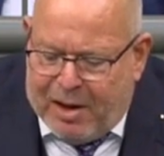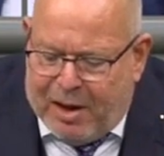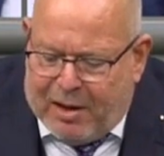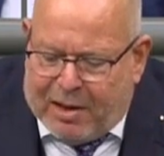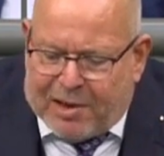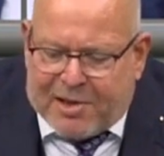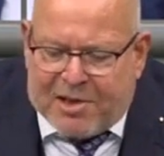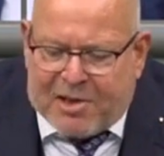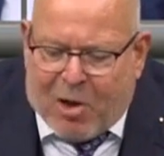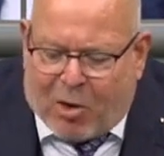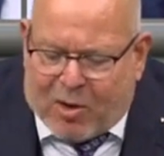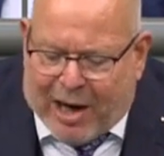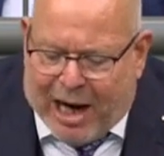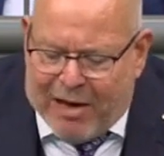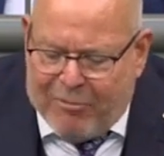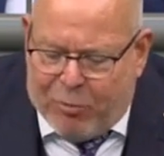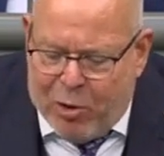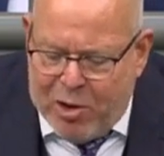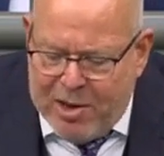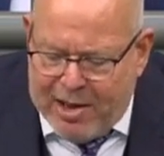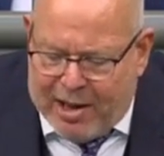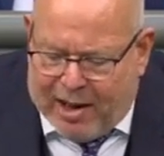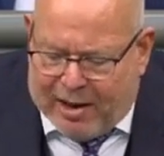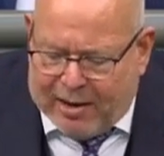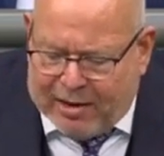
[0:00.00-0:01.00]
Das ist auch kein
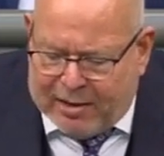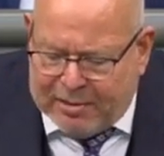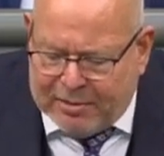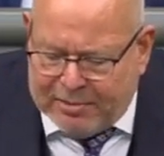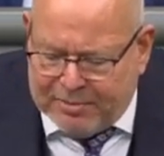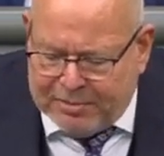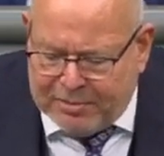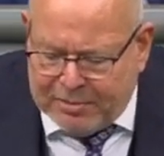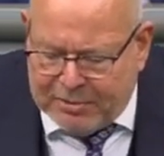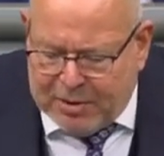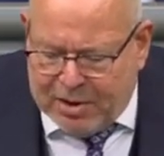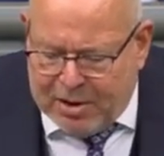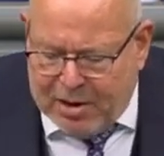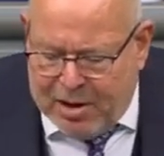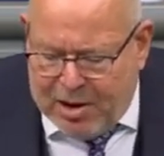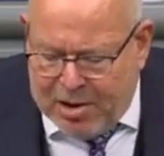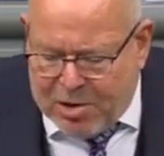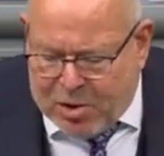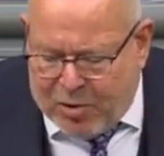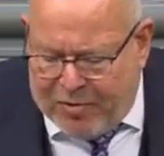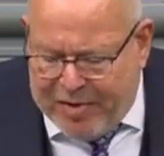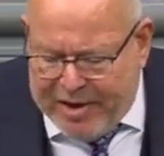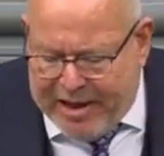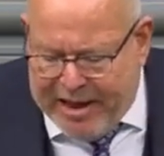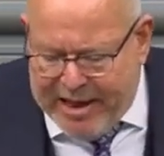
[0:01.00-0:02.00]
Wunder,
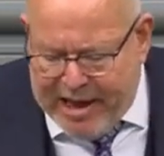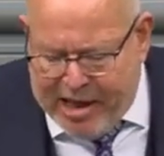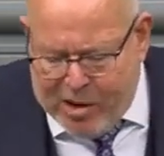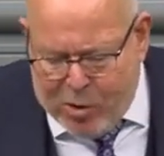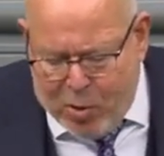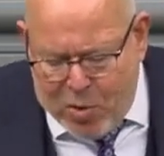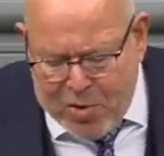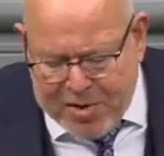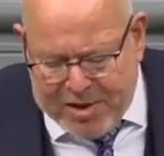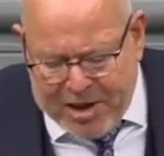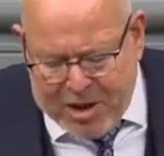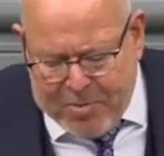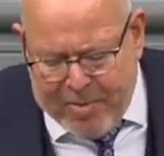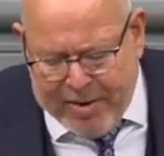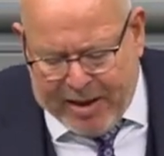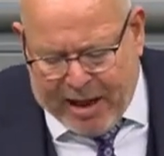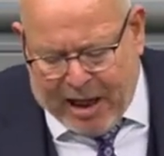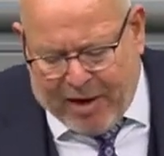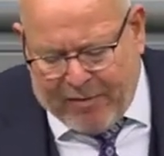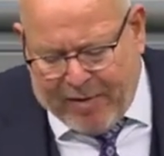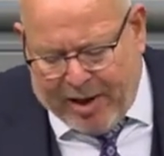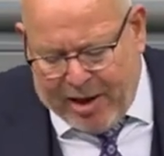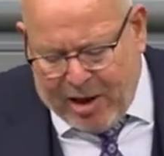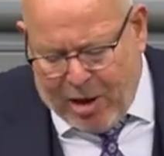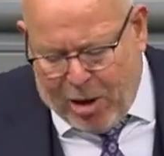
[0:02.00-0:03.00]
so wie die EU sich
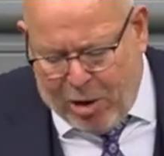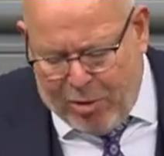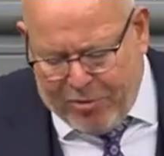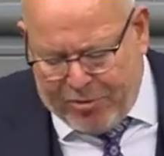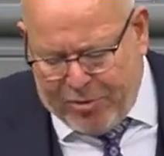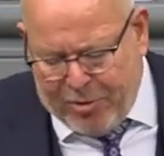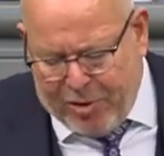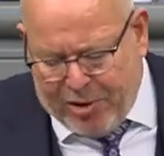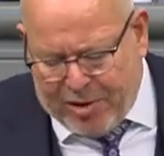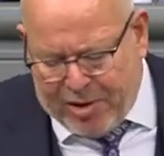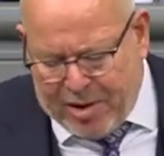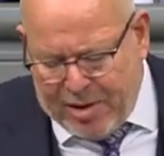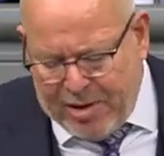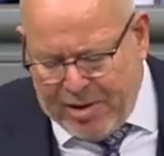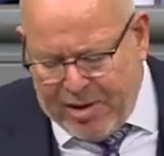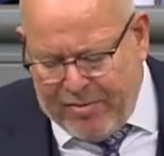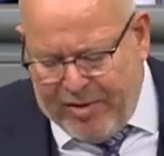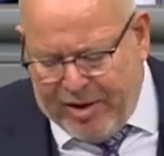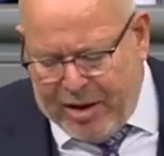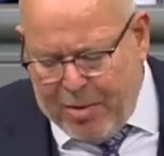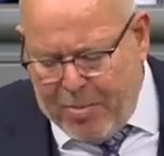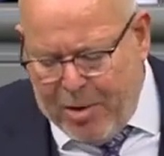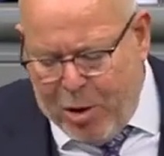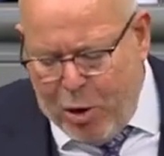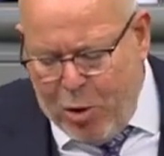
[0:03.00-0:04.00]
mittlerweile aufführt. Sie
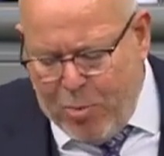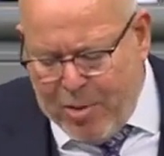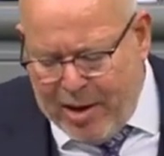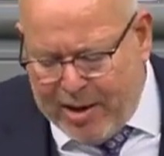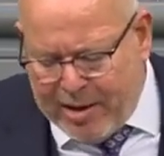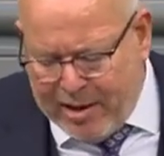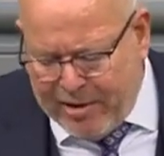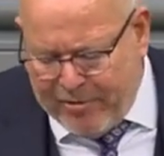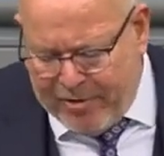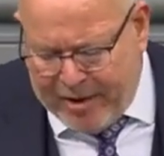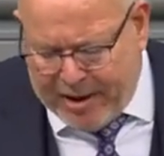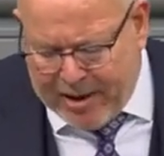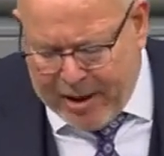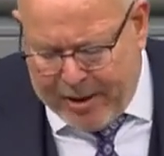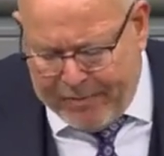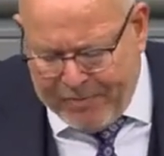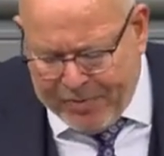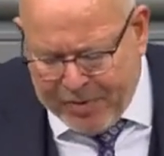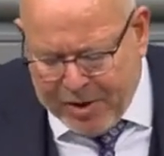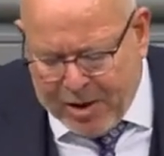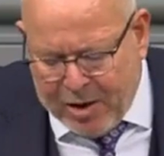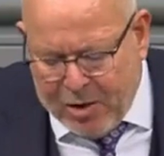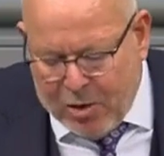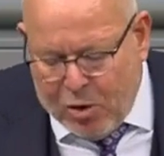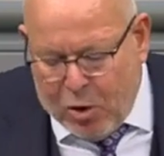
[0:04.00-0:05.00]
wird immer übergriffiger
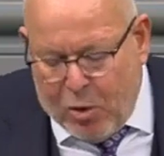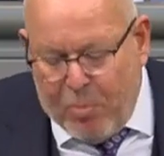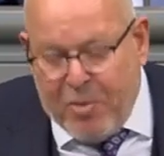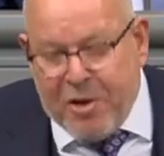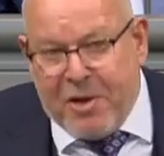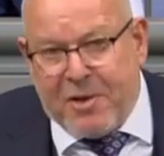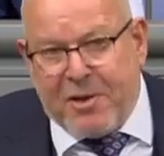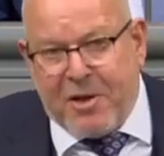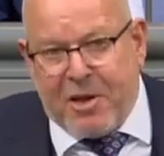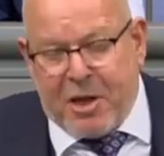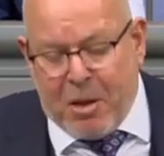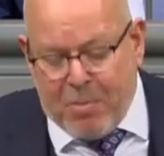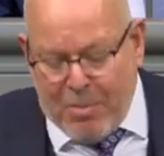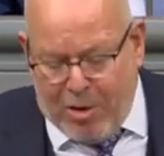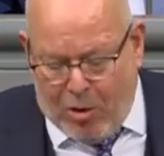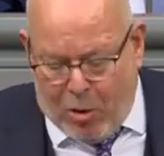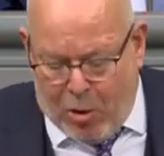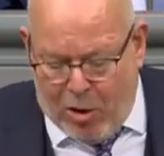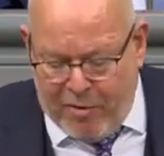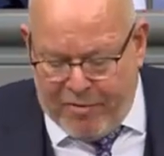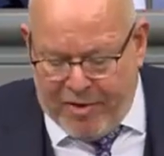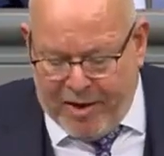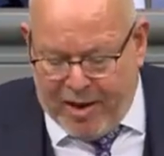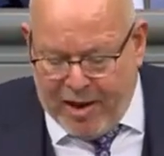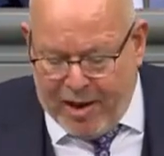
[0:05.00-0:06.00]
und mischt sich immer
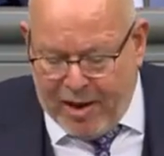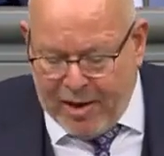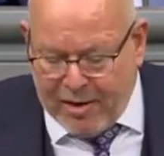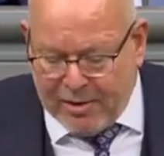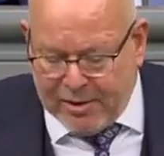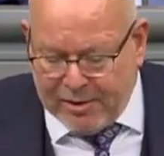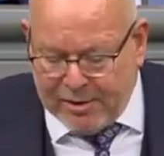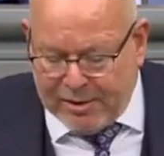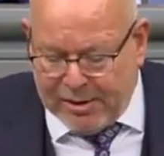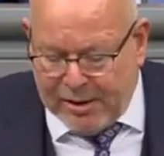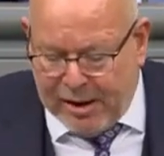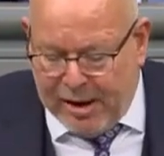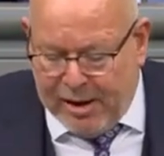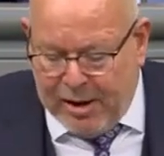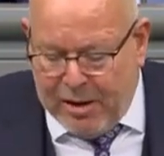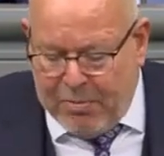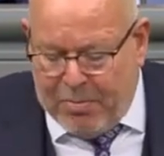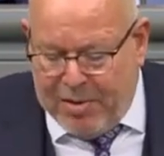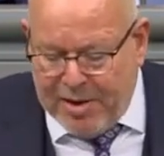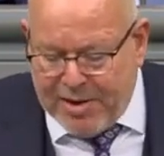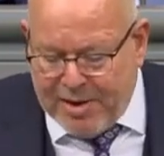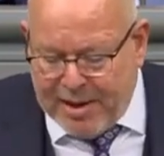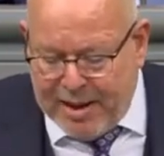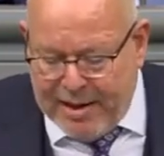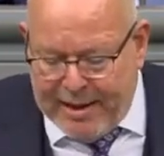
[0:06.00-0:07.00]
häufiger
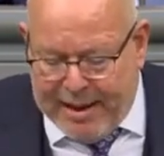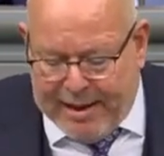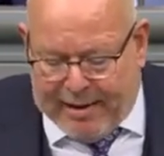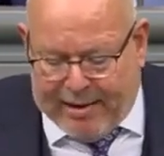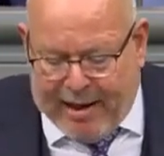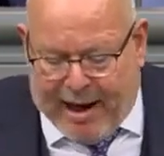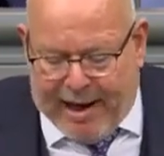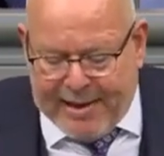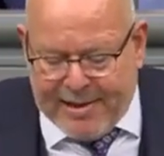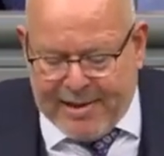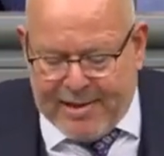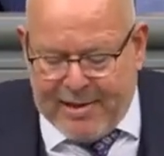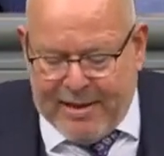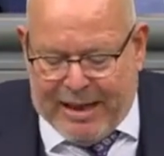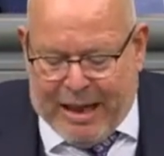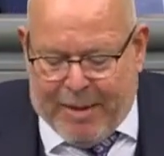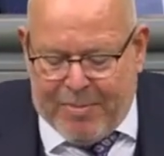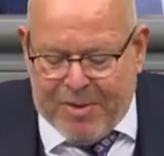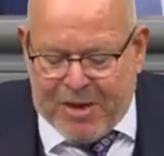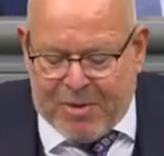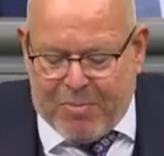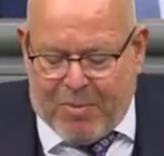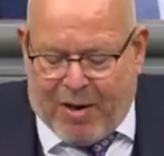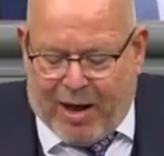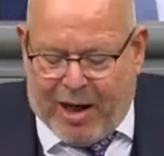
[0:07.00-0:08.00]
bis in die kleinsten
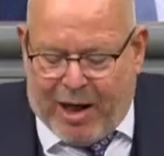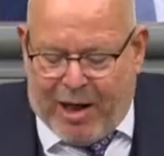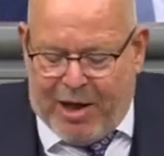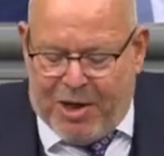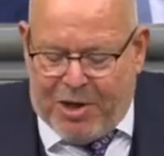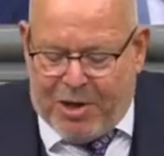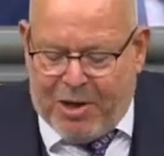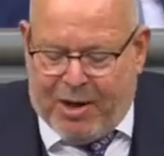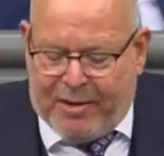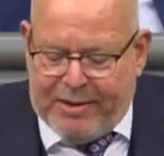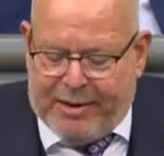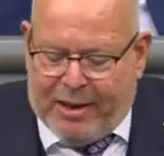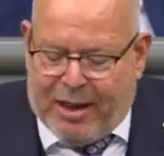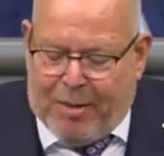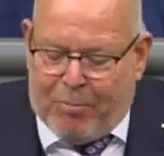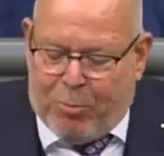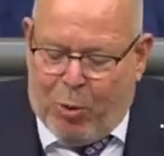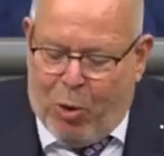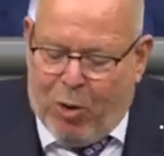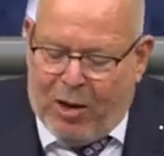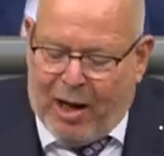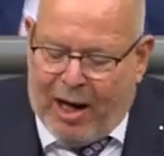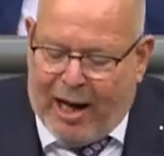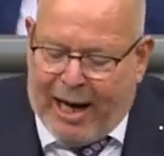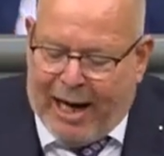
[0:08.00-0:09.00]
Lebensbereiche ihrer
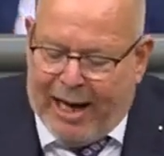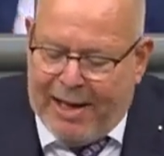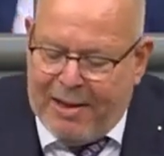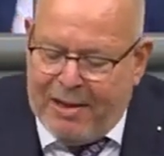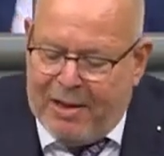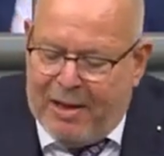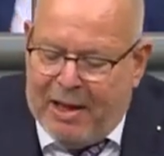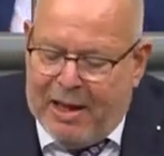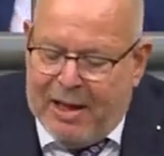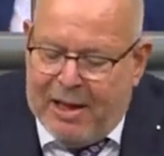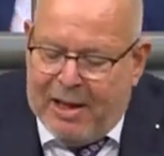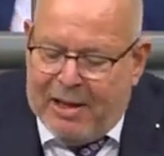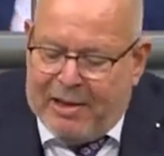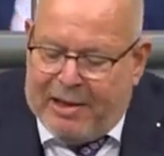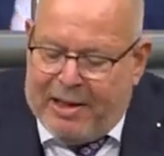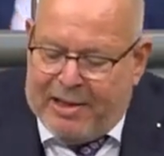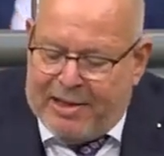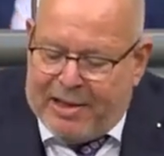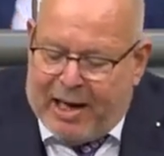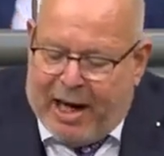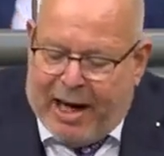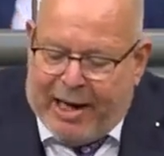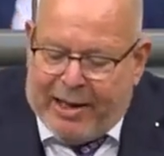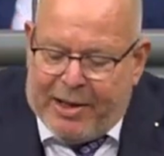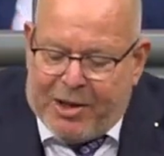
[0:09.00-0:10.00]
Bürger ein, die
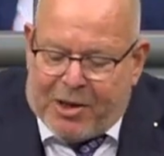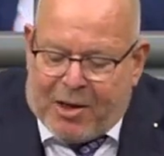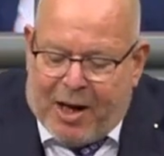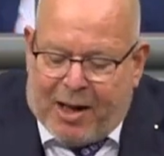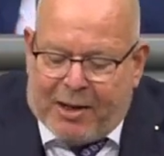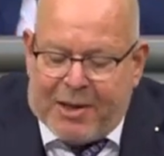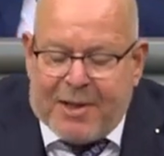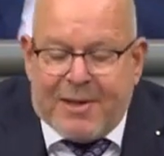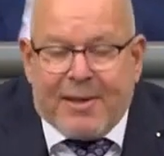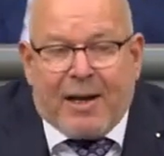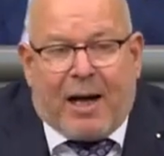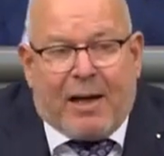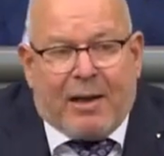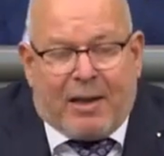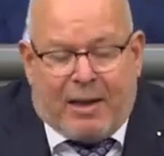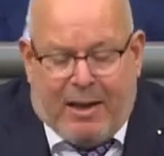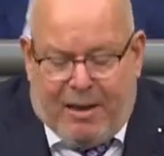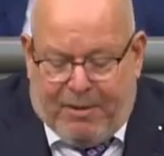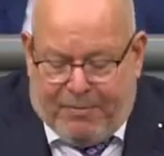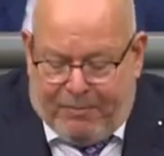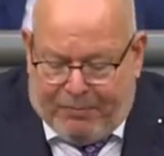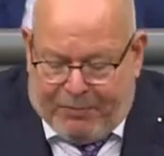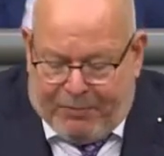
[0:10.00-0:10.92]
sie eigentlich gar nichts angehen.